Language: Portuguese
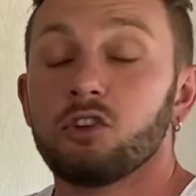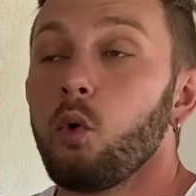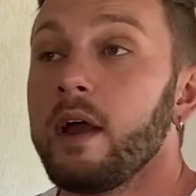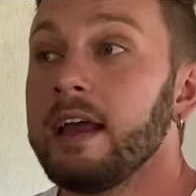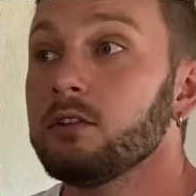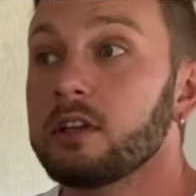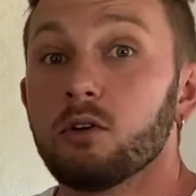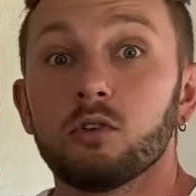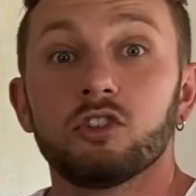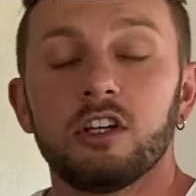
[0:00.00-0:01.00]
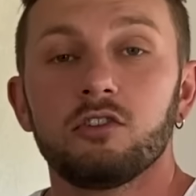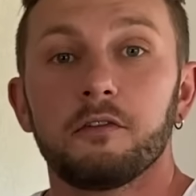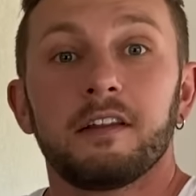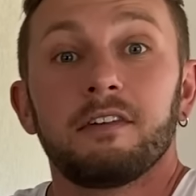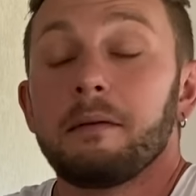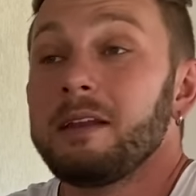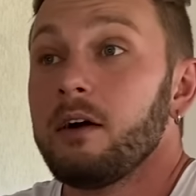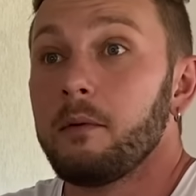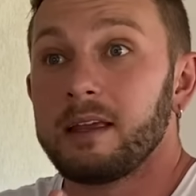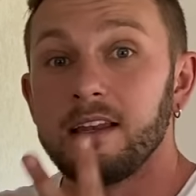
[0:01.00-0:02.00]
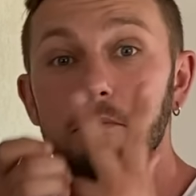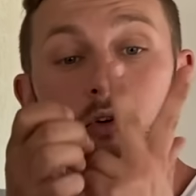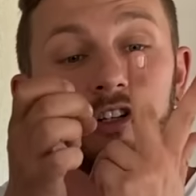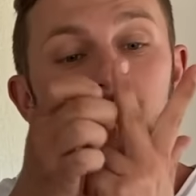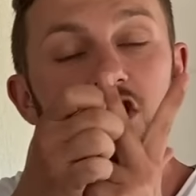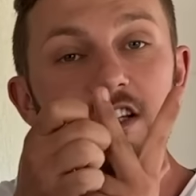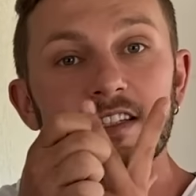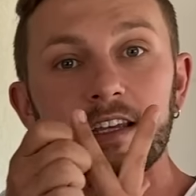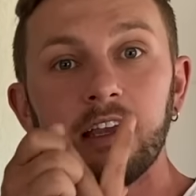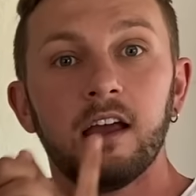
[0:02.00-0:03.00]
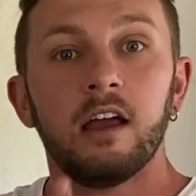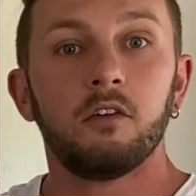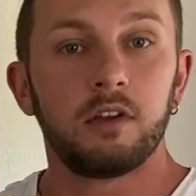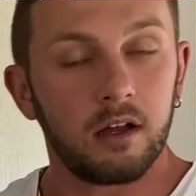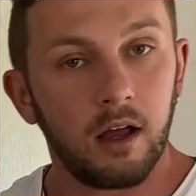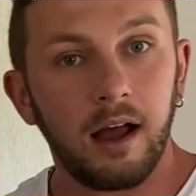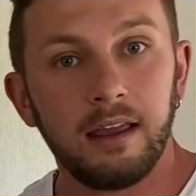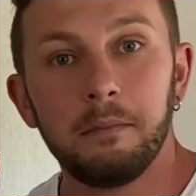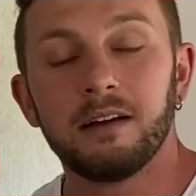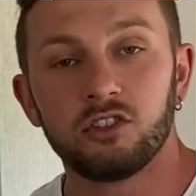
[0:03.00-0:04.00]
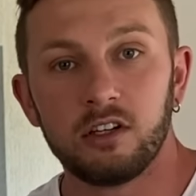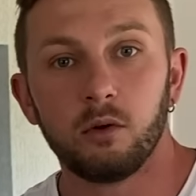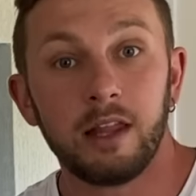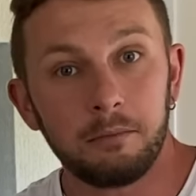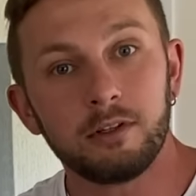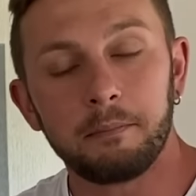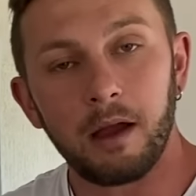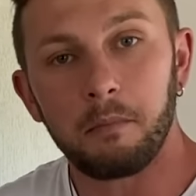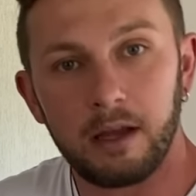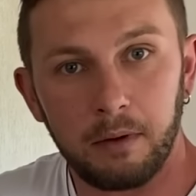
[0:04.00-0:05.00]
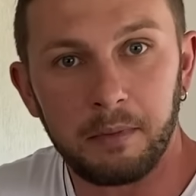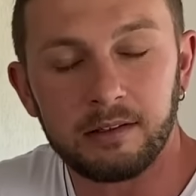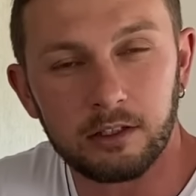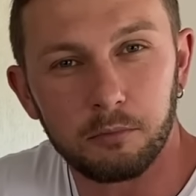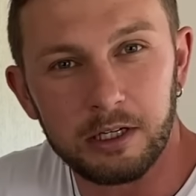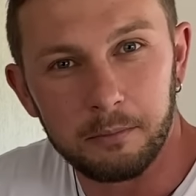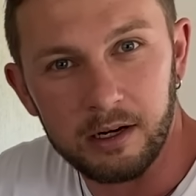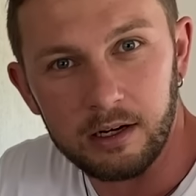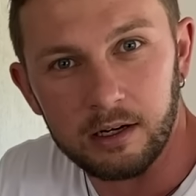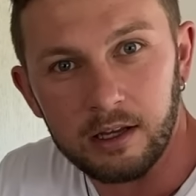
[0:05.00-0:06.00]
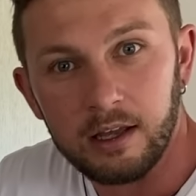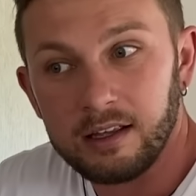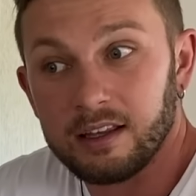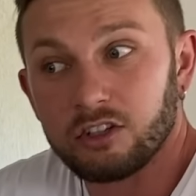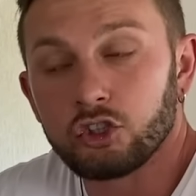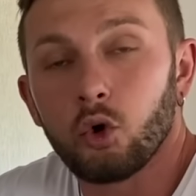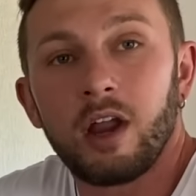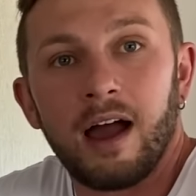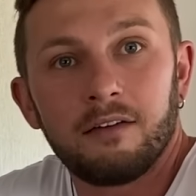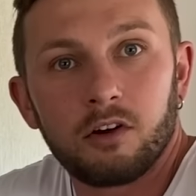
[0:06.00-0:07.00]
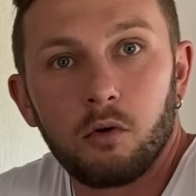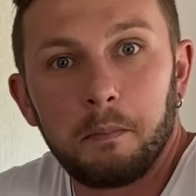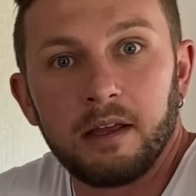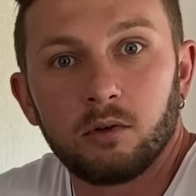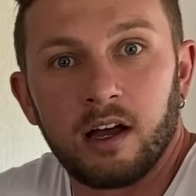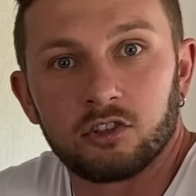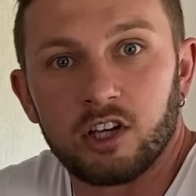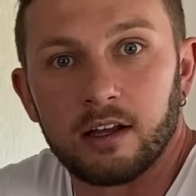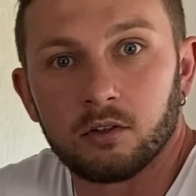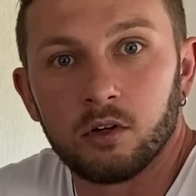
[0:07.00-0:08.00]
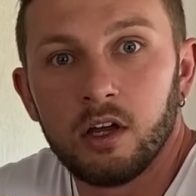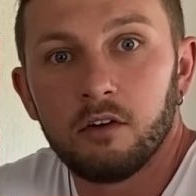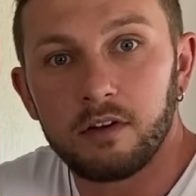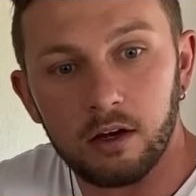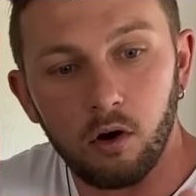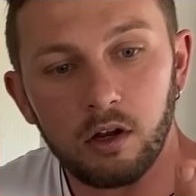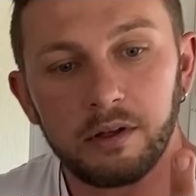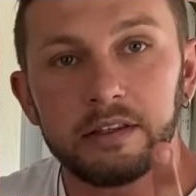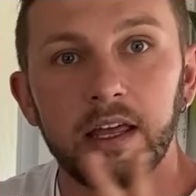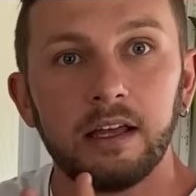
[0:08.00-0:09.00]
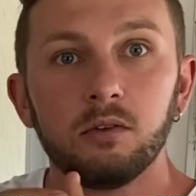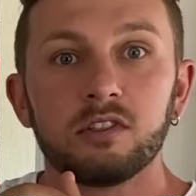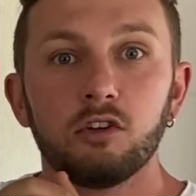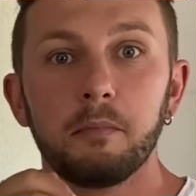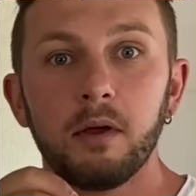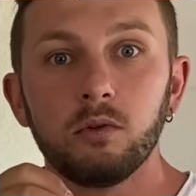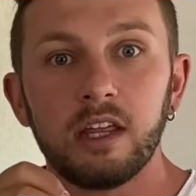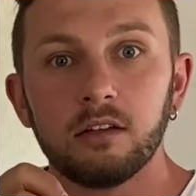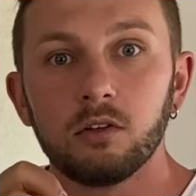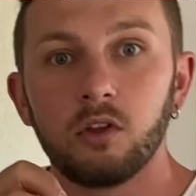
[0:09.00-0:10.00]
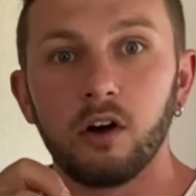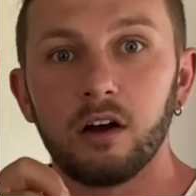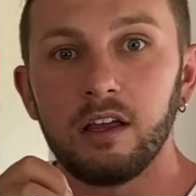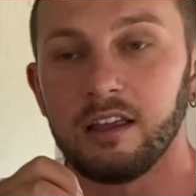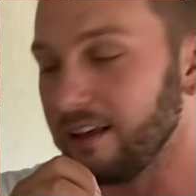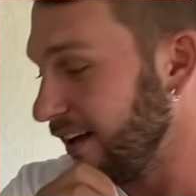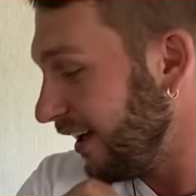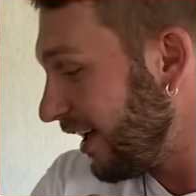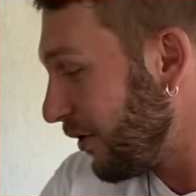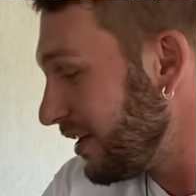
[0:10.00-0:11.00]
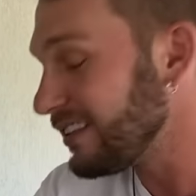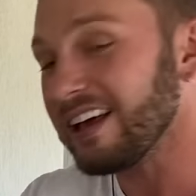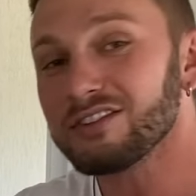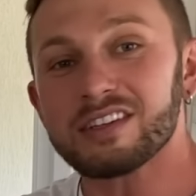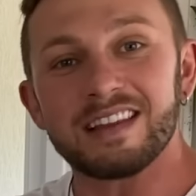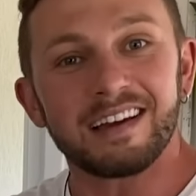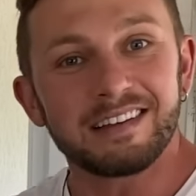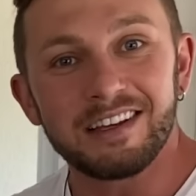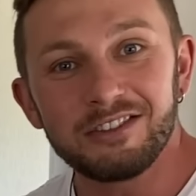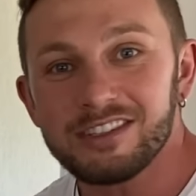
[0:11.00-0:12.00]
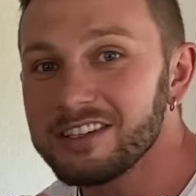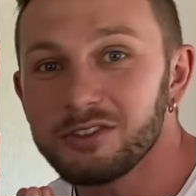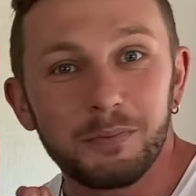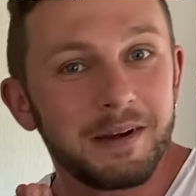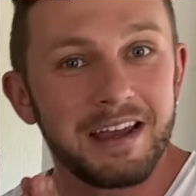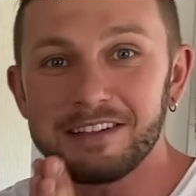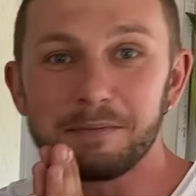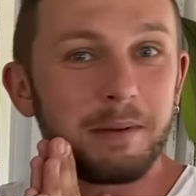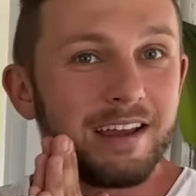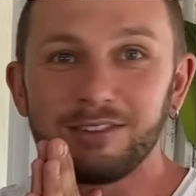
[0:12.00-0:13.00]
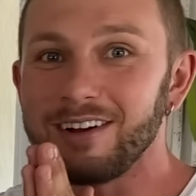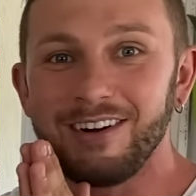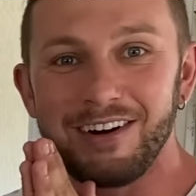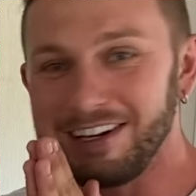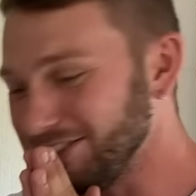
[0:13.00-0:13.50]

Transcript: doendo, que eu, gente, eu falava, Gabriel, que ele mordia assim. Eu falei, imagina, eu lembro da minha mãe amamentando minha irmã, que ela chorava com o peito rachado. Falei, agora eu entendo, se no meu dedo dói, é eu entendo os lactantes e super respeito agora,